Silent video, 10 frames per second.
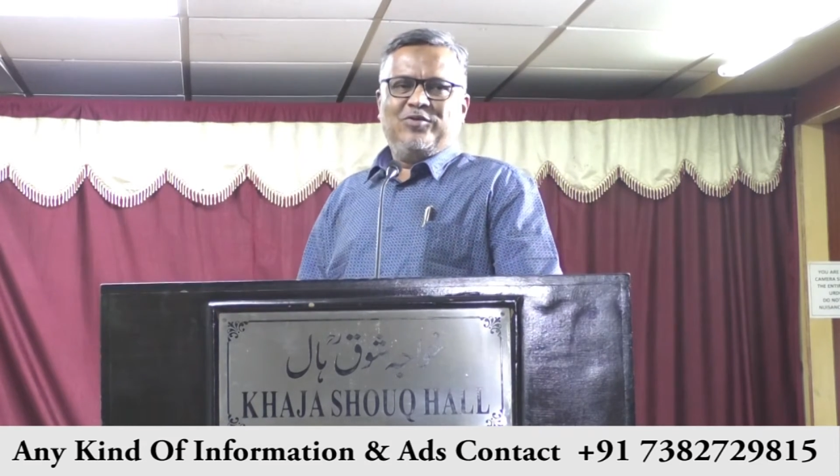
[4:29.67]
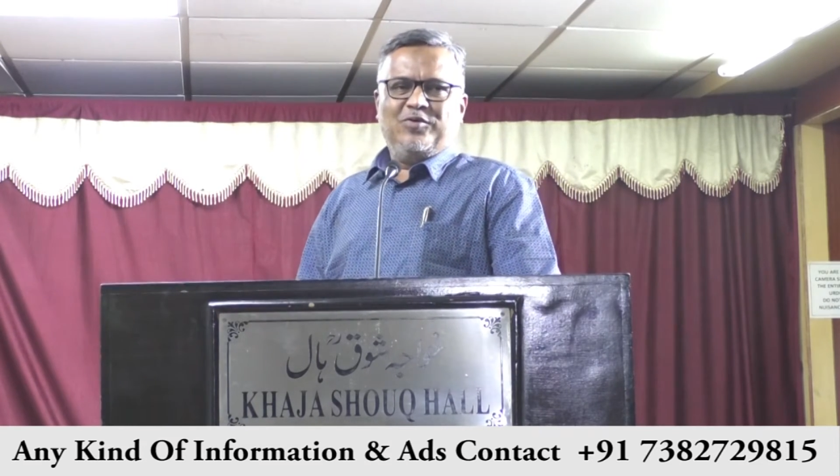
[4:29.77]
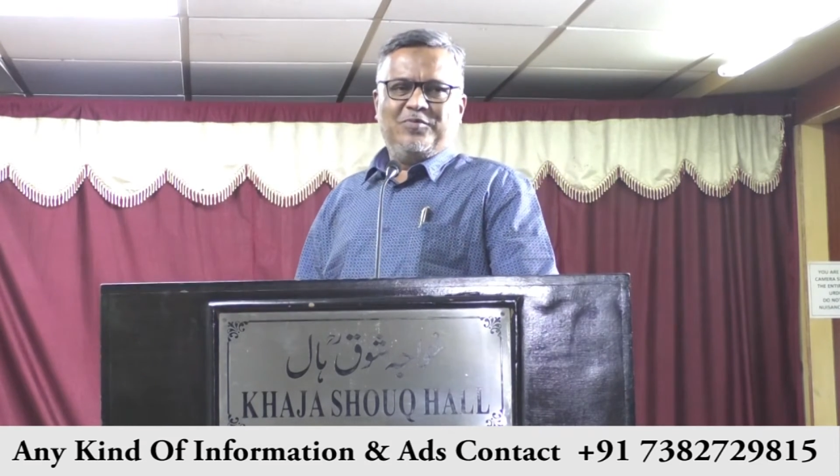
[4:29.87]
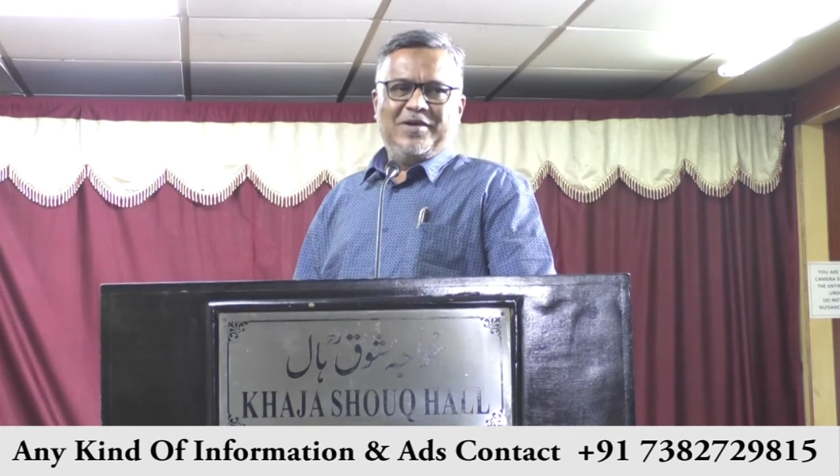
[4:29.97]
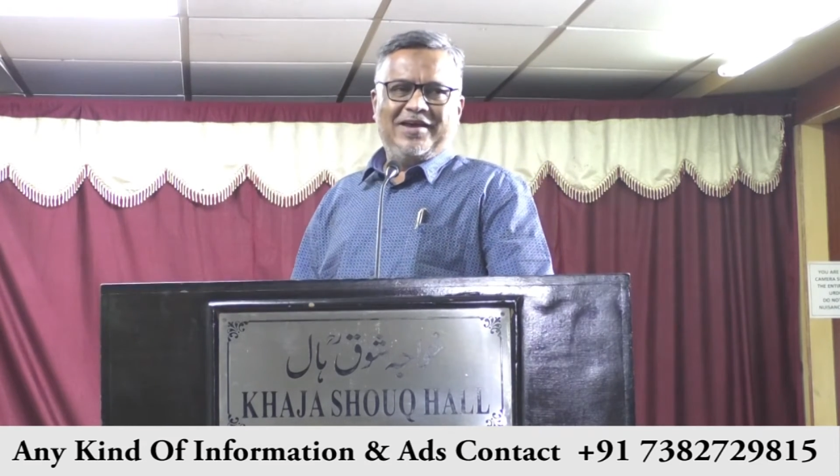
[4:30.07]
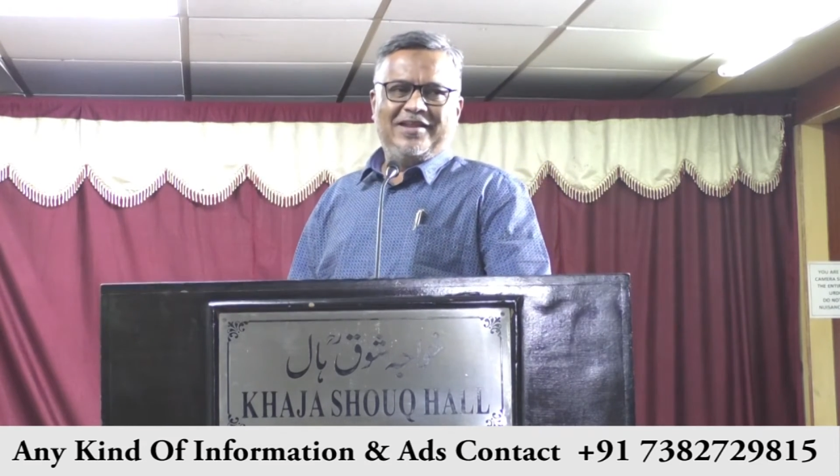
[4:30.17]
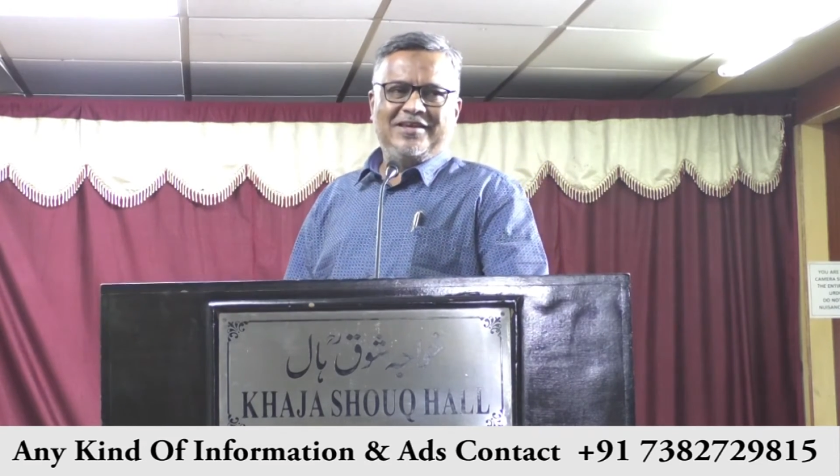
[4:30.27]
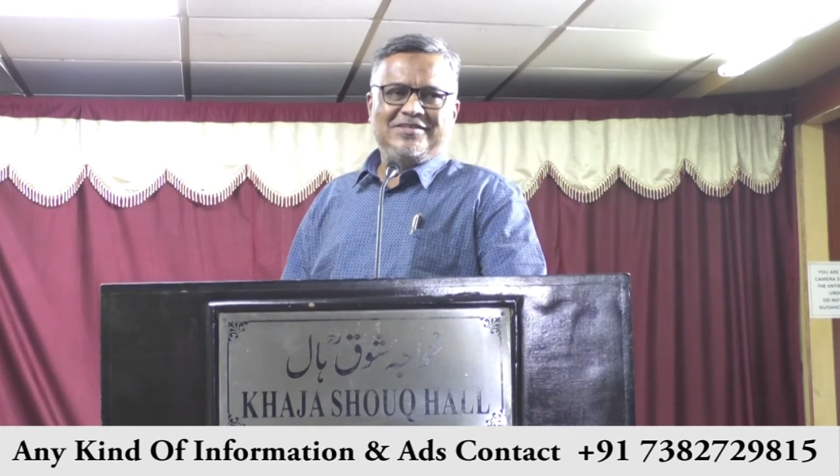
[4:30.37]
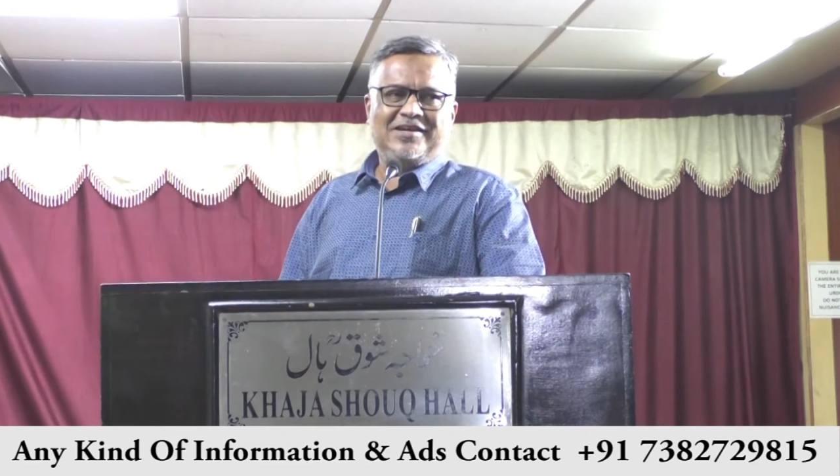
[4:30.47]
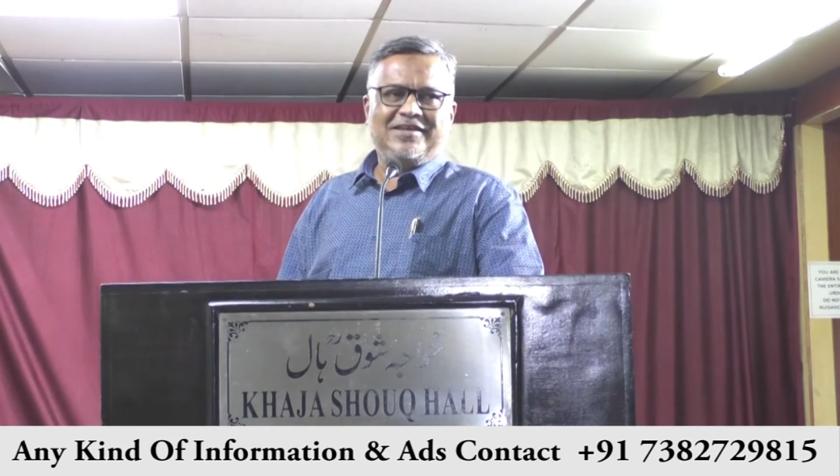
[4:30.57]
तो मैं
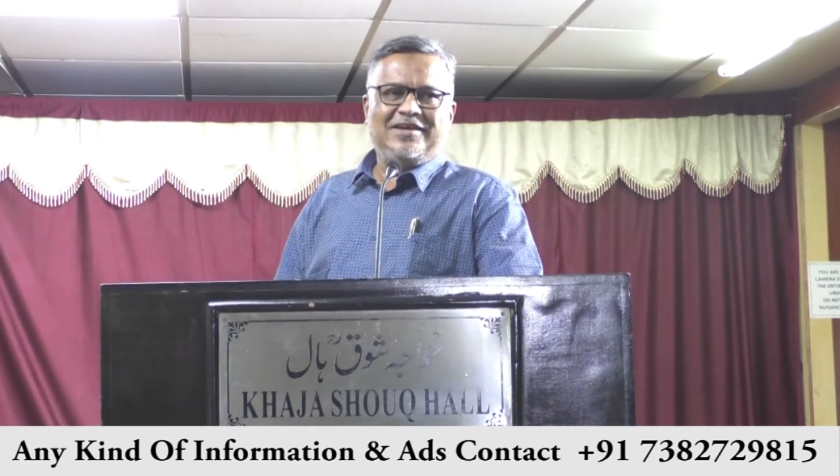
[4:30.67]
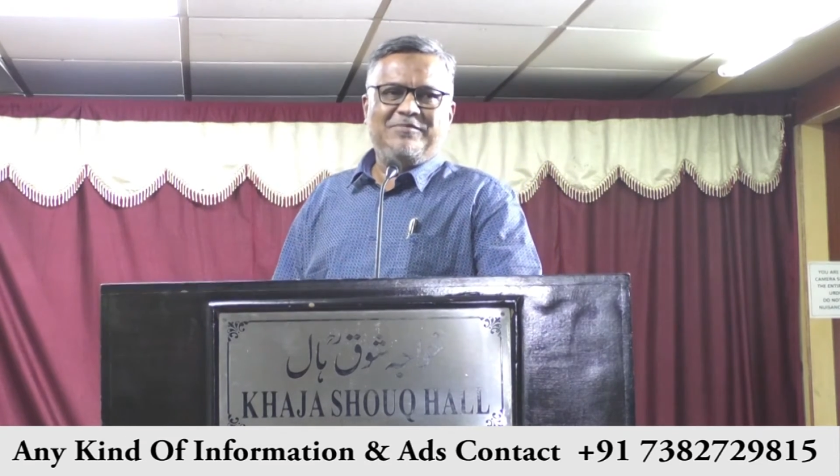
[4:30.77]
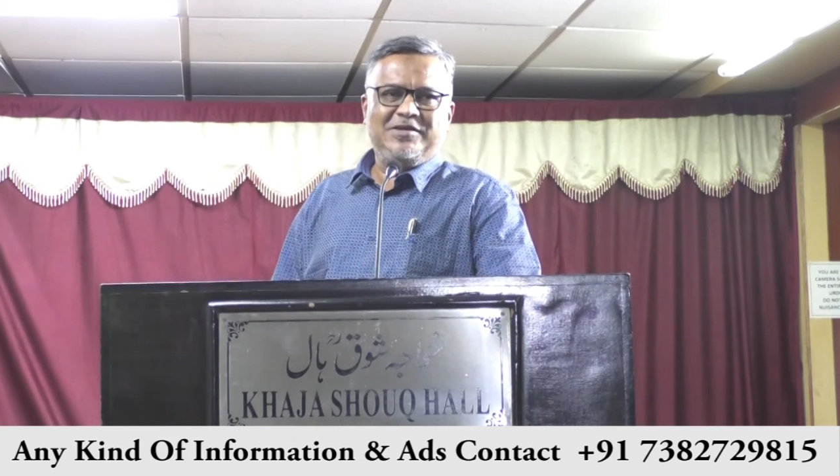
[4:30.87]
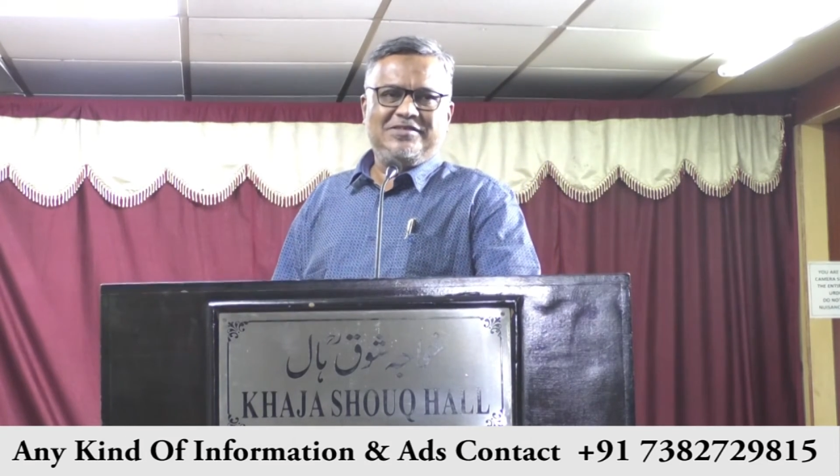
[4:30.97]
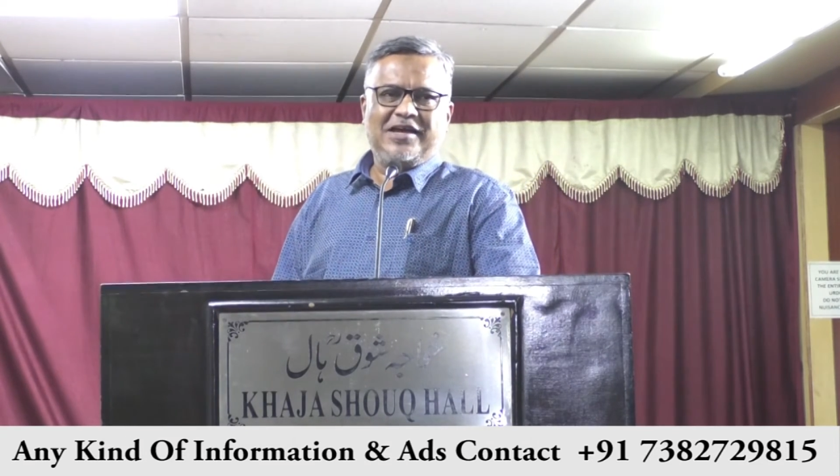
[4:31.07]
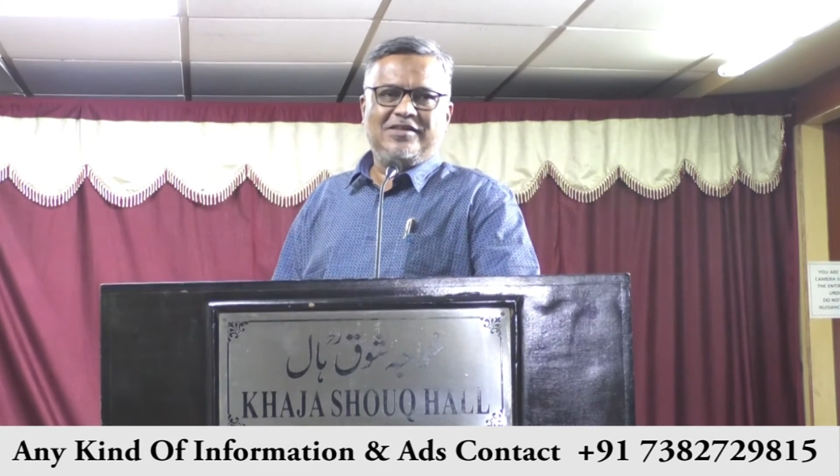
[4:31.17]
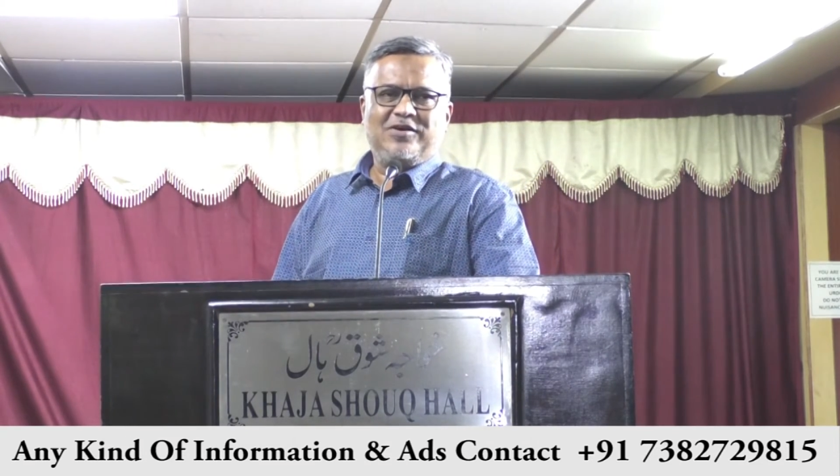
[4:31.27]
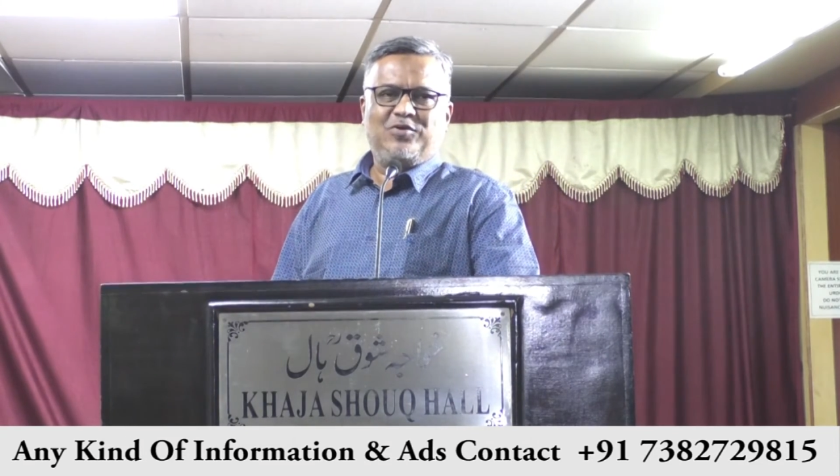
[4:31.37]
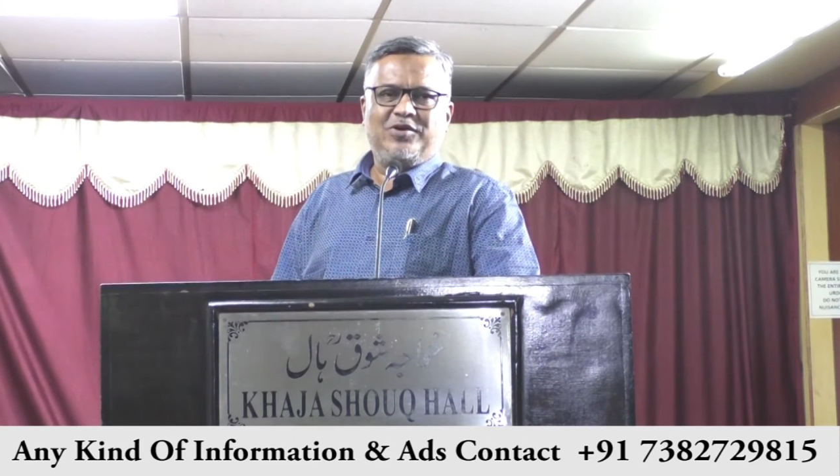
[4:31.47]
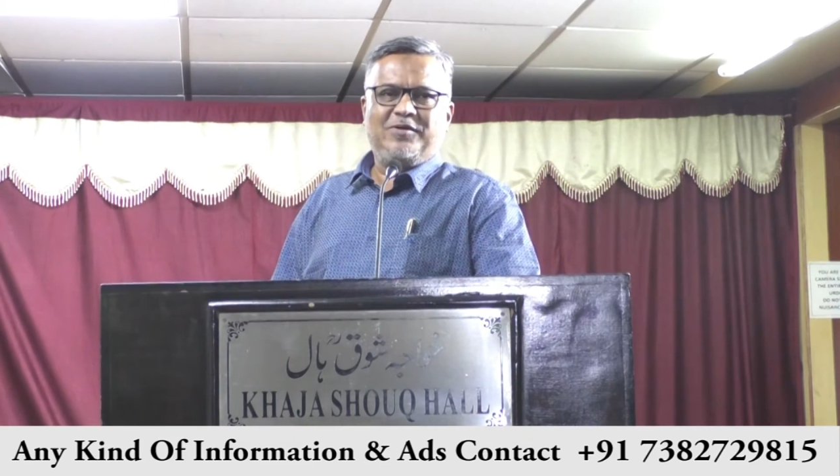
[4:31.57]
नहीं चाहता कि मैं
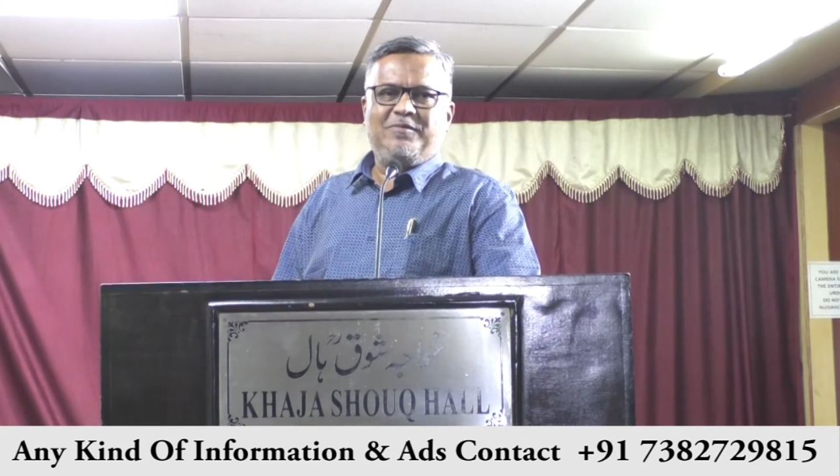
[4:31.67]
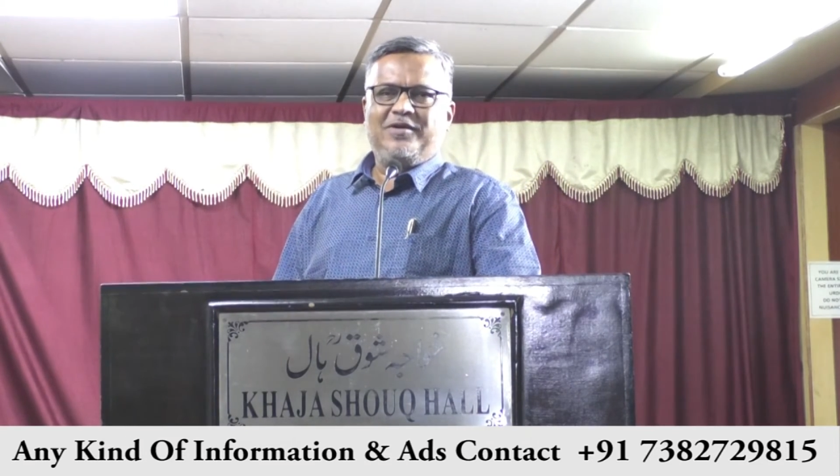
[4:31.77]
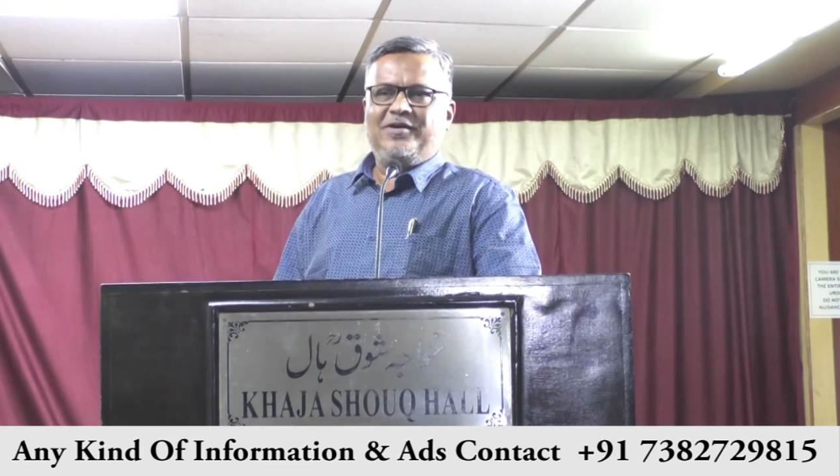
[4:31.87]
ज़्यादा कोई